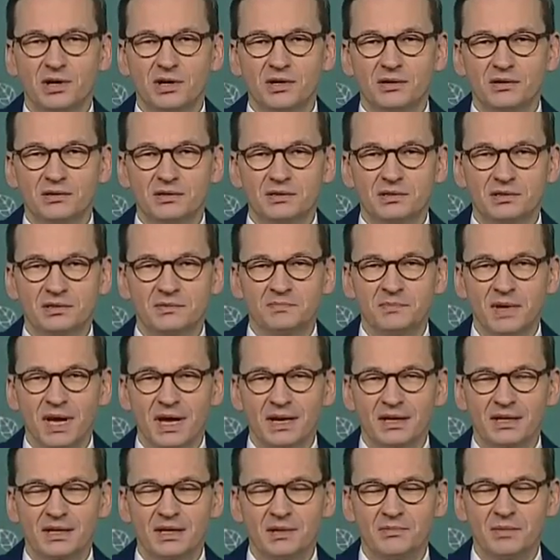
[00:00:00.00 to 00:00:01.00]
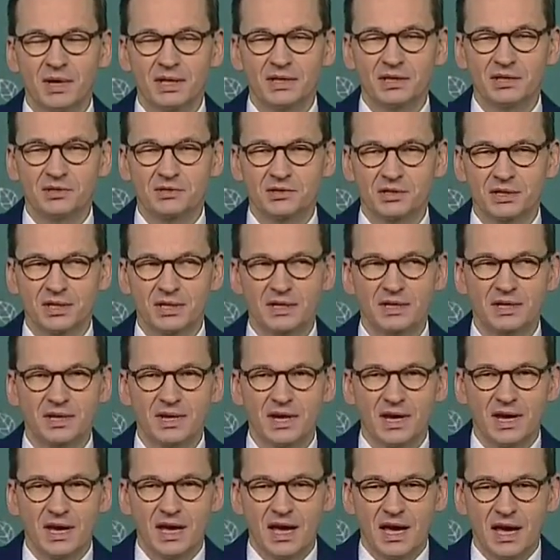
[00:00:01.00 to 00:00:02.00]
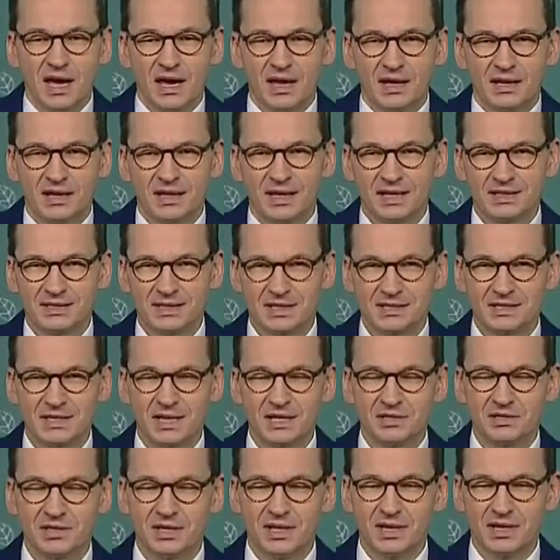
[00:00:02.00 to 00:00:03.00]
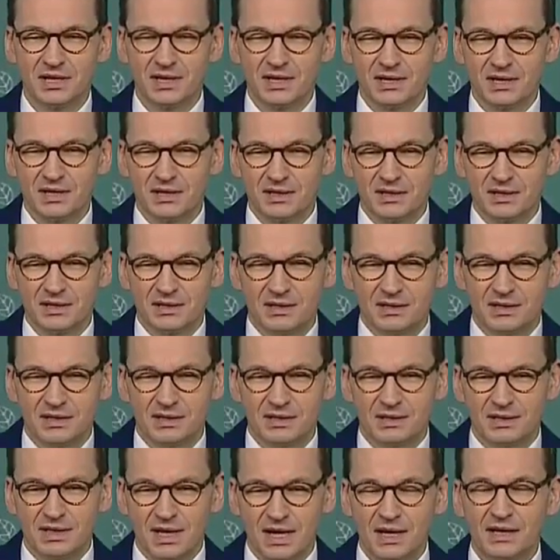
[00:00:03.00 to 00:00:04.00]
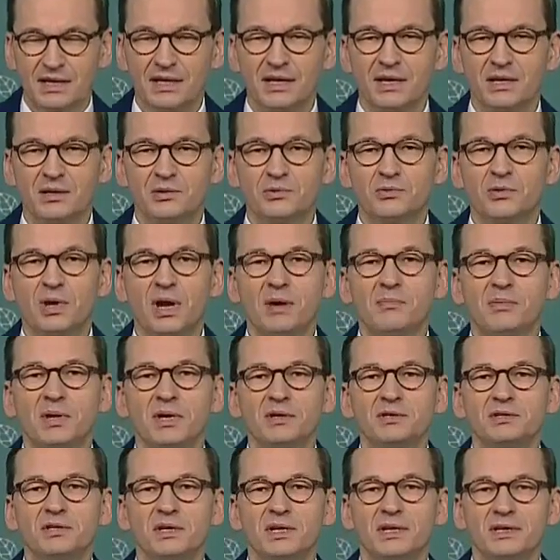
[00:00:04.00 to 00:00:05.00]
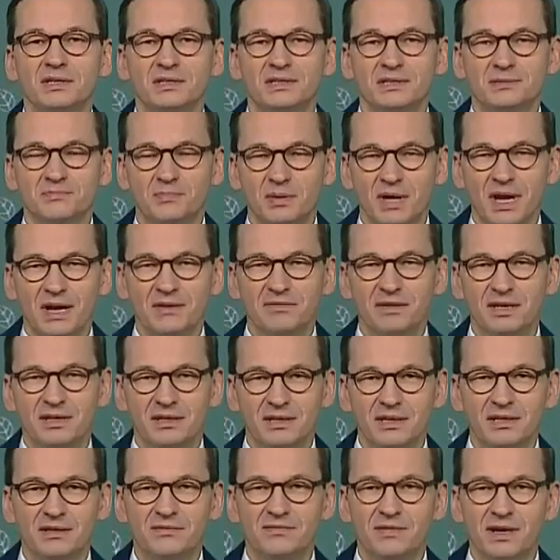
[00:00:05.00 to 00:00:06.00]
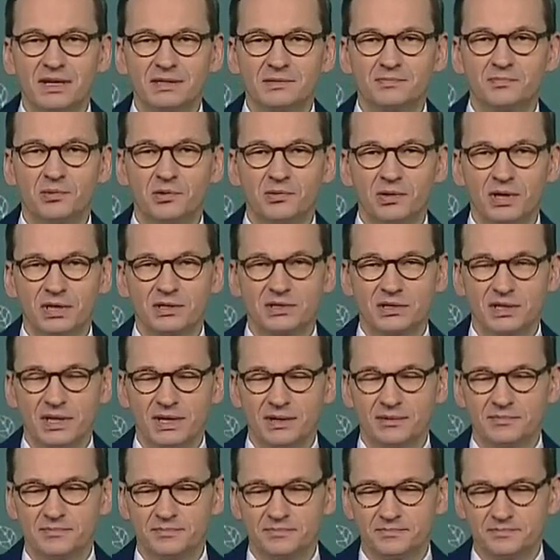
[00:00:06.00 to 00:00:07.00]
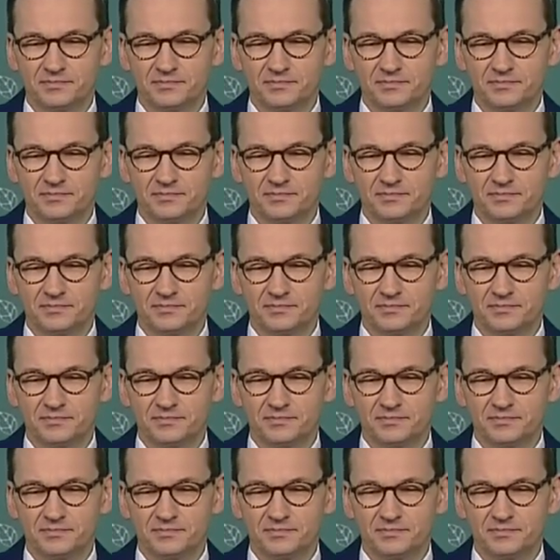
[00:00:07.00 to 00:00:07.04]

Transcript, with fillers: do zmian klimatycznych na zasadzie takiej, która będzie sprawiedliwa społecznie.